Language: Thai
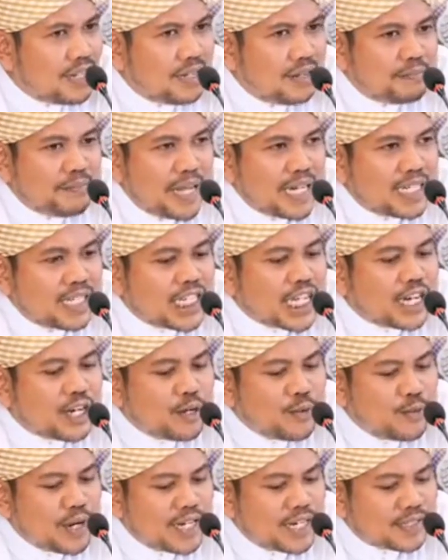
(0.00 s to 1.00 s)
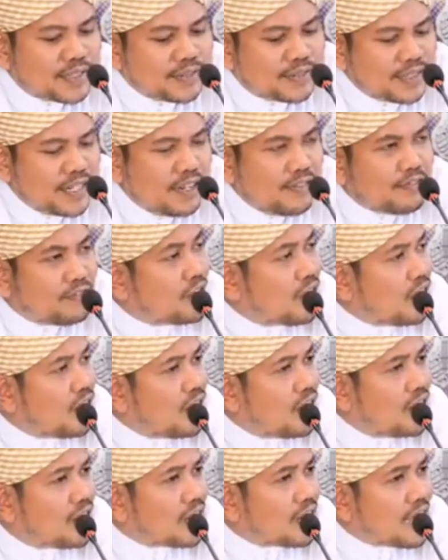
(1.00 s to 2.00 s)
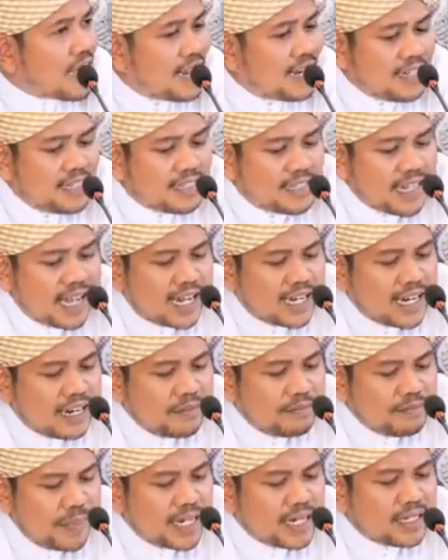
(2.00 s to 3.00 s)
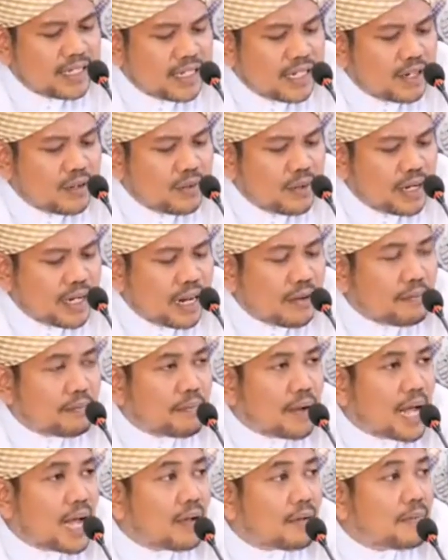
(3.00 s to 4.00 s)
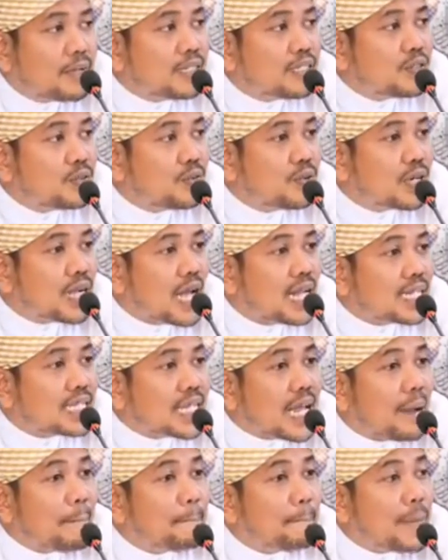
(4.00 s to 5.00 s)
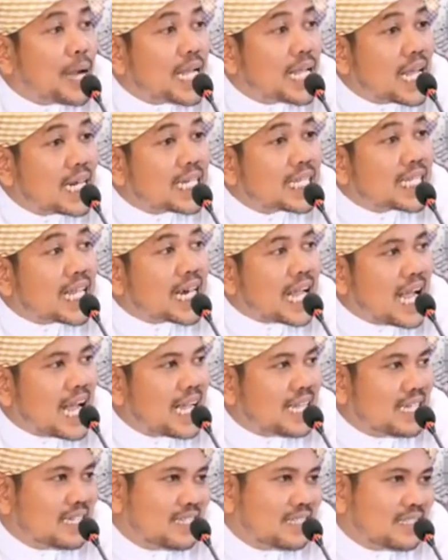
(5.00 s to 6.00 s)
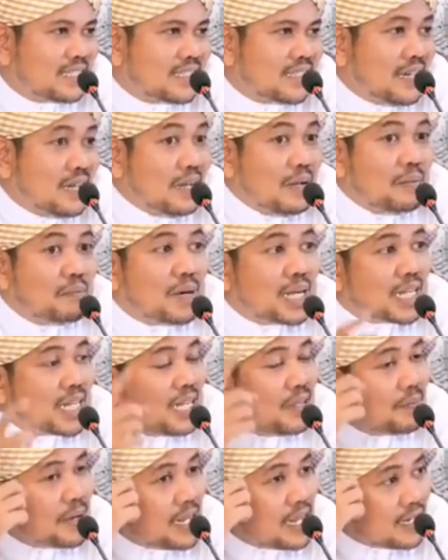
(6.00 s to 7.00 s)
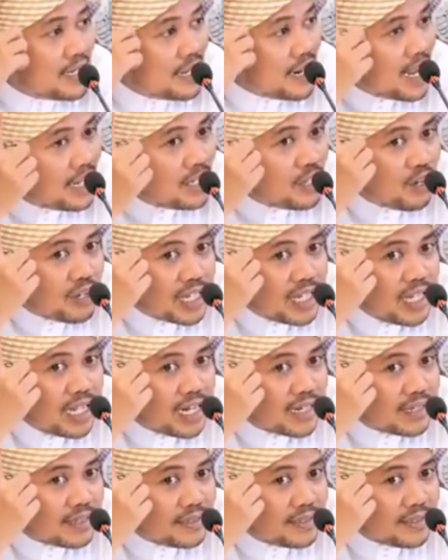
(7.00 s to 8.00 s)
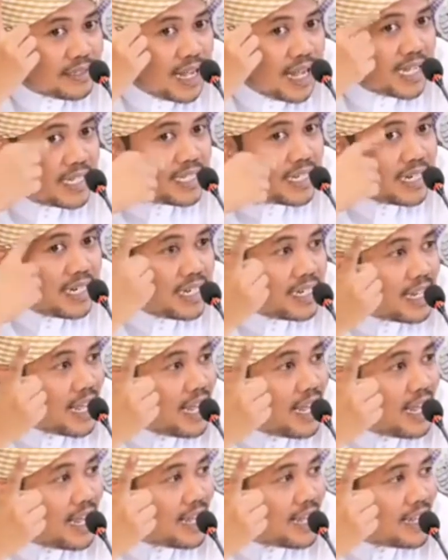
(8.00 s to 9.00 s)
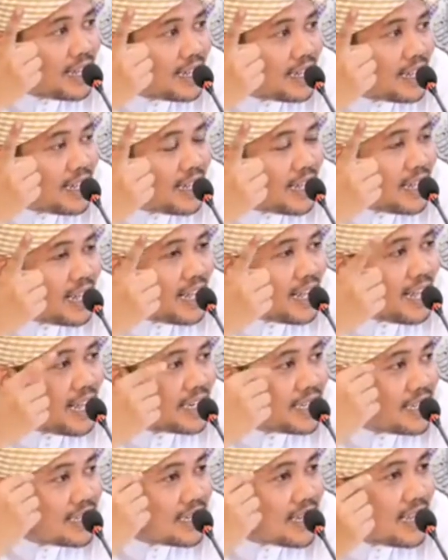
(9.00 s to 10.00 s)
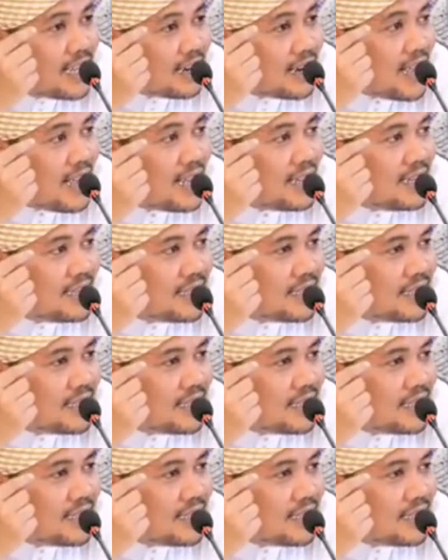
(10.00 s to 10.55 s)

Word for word: เป็นชนวนอิฟดอการอิจฉานั้นเป็นชนวนนำพาไปสู่การทำพยันตรายเมื่อกี้พยันตรายต่อเกียรติอาจจะนินทาอาจจะใส่ร้าย